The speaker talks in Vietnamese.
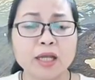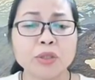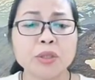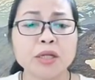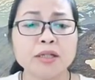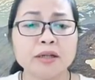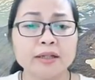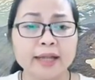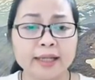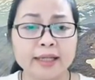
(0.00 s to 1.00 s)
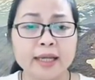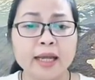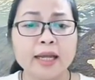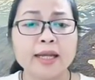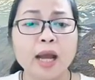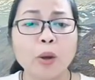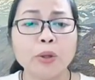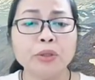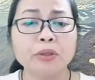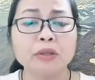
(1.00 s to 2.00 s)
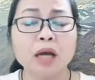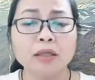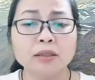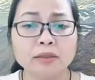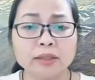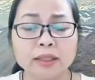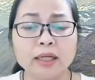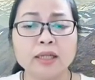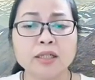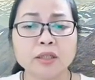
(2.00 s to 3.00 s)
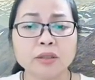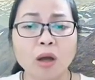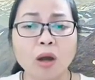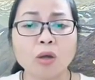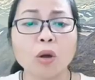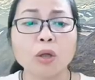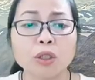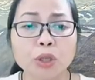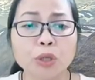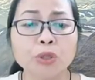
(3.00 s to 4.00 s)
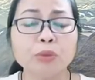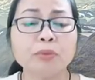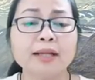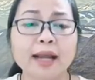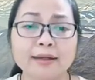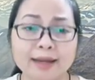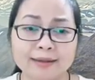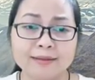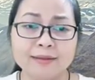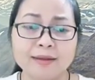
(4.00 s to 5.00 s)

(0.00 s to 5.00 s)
cho nên đời này đã có được thân người chứng tỏ còn sót chút căn lành,